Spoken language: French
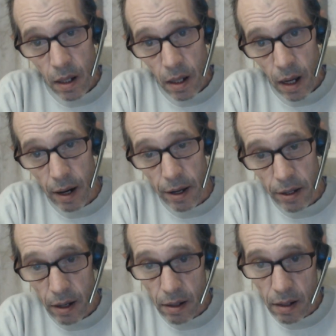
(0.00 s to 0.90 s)
Allez,
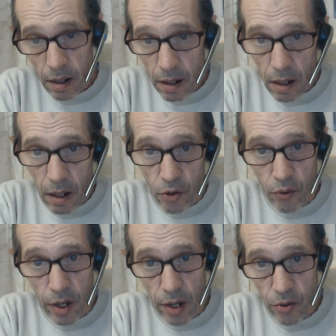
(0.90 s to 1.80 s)
je
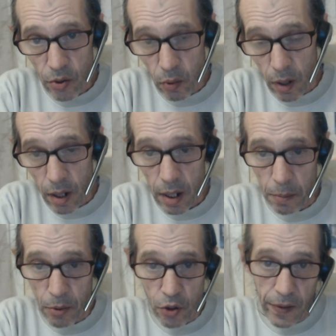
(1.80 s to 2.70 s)
vous dis à ce soir et
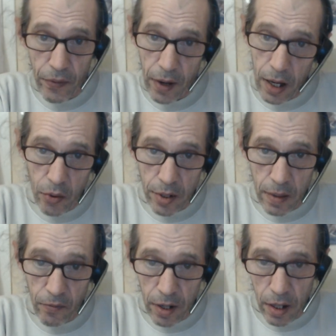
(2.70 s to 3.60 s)
puis je vais faire la
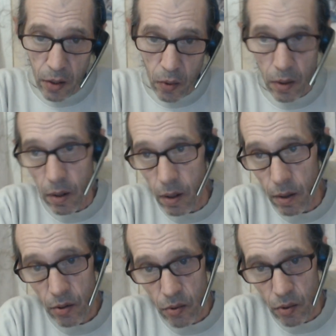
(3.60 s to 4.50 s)
deuxième vidéo
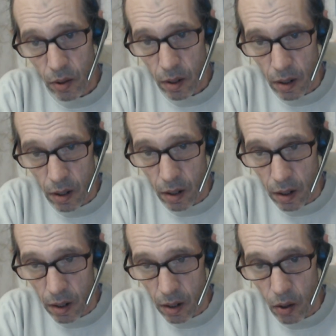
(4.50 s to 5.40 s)
euh, sur
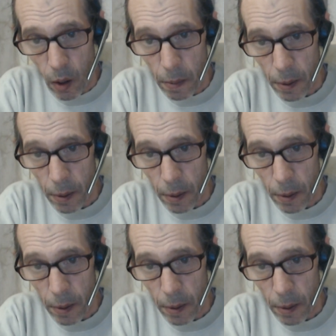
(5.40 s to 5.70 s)
euh, l'Europe.